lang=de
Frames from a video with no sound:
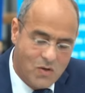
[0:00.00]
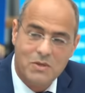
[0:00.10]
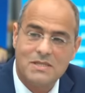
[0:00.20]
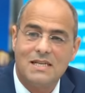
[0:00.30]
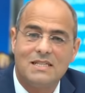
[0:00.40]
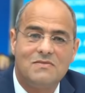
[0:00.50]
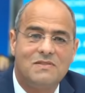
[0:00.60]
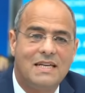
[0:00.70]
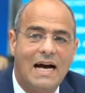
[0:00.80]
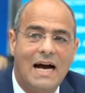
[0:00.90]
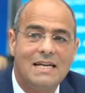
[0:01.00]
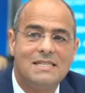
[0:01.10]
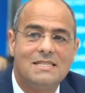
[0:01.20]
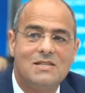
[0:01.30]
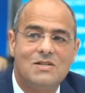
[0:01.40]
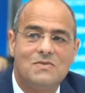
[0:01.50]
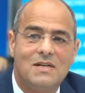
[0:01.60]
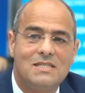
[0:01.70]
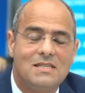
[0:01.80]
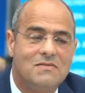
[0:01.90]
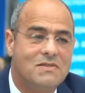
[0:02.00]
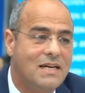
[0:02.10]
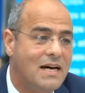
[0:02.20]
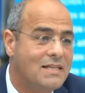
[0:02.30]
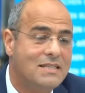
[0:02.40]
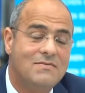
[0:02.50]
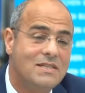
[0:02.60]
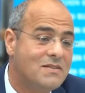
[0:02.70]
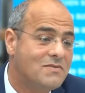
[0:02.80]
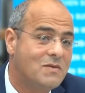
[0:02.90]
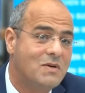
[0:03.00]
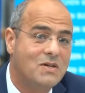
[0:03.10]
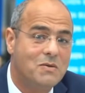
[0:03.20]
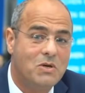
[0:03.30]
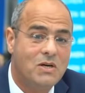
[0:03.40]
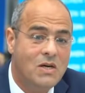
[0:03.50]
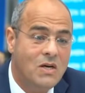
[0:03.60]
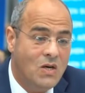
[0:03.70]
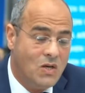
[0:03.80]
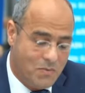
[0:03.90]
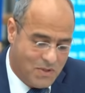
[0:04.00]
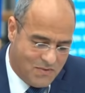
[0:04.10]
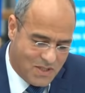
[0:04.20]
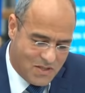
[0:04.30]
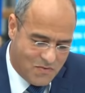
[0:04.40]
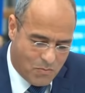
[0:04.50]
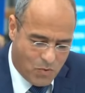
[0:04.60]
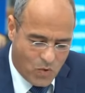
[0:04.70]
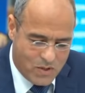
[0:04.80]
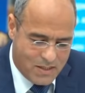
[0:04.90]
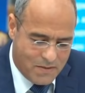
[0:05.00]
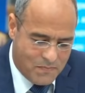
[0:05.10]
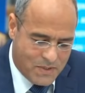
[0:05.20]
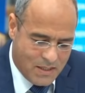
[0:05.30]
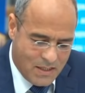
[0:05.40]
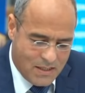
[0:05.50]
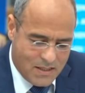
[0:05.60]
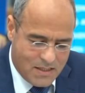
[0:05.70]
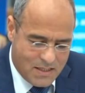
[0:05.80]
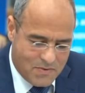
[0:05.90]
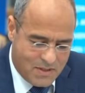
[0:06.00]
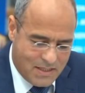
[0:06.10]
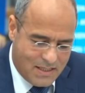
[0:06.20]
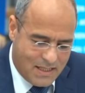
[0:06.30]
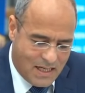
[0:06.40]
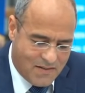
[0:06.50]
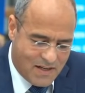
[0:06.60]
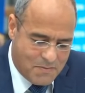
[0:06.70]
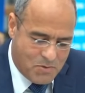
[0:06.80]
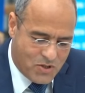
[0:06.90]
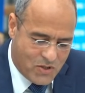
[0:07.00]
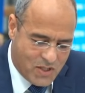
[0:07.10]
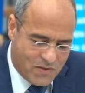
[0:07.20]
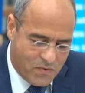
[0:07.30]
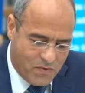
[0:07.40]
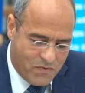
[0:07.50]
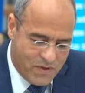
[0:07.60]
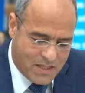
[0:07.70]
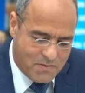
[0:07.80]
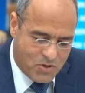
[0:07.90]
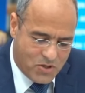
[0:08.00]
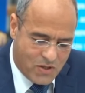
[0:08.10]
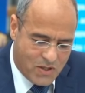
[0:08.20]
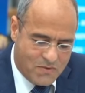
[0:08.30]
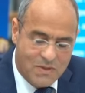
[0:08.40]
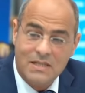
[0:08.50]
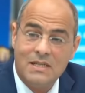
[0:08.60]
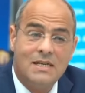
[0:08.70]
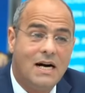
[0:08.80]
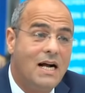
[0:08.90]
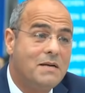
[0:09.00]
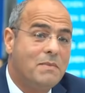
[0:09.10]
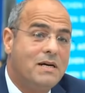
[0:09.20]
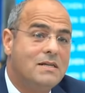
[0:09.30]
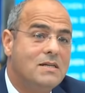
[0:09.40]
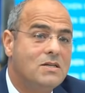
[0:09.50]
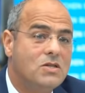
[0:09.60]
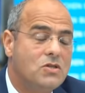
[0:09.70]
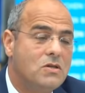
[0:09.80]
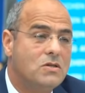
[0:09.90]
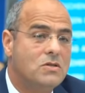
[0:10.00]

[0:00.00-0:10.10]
über Zertifikate, CO2-Zertifikate, in welcher Form auch immer, über diverse Verbote. Äh, es wird nicht klar, was besteuert wird, wie viel es besteuert wird. Herr Altmaier äh,